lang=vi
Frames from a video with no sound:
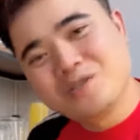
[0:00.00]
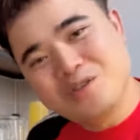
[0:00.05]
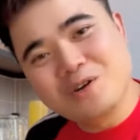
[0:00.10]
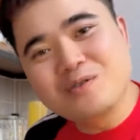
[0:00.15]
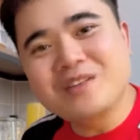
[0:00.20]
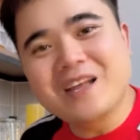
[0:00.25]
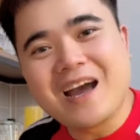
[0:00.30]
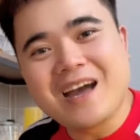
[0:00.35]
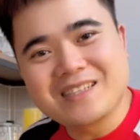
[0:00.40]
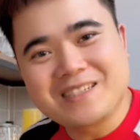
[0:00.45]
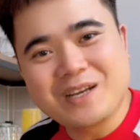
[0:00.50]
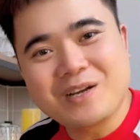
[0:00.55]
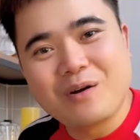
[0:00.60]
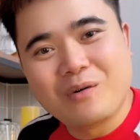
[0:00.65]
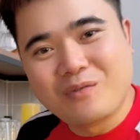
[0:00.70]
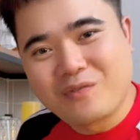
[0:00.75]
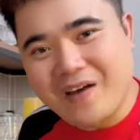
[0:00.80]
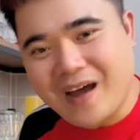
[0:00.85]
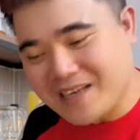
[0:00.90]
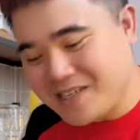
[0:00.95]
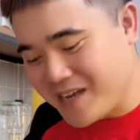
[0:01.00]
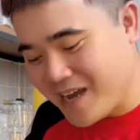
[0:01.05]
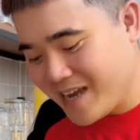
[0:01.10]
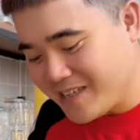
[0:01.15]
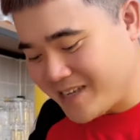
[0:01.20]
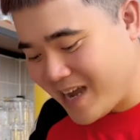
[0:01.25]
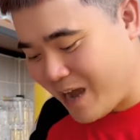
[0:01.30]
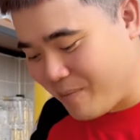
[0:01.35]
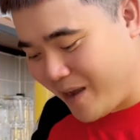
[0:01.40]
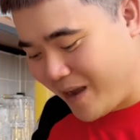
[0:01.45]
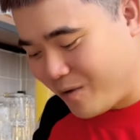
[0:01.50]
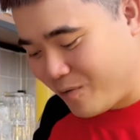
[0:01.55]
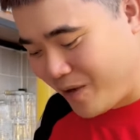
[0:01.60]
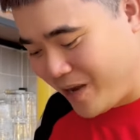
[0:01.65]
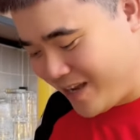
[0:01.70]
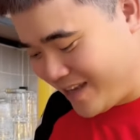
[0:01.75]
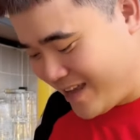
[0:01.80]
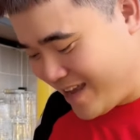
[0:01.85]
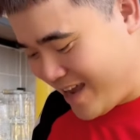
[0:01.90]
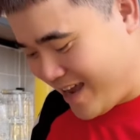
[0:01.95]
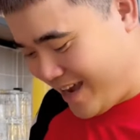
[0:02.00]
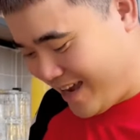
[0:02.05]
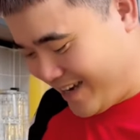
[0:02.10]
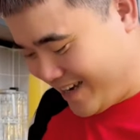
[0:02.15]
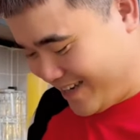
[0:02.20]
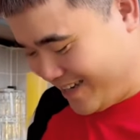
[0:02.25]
chúng ta sẽ cùng pha chế trà mãn nguyện nha